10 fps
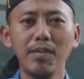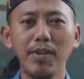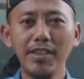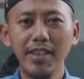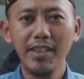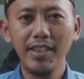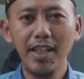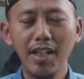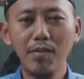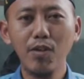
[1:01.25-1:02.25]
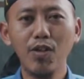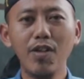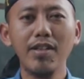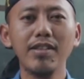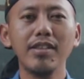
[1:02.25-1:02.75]
tepatnya di daerah
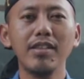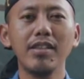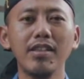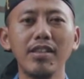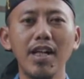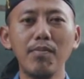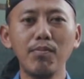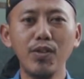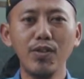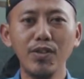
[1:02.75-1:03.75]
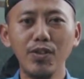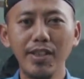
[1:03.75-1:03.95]
Bogor oh, Kampung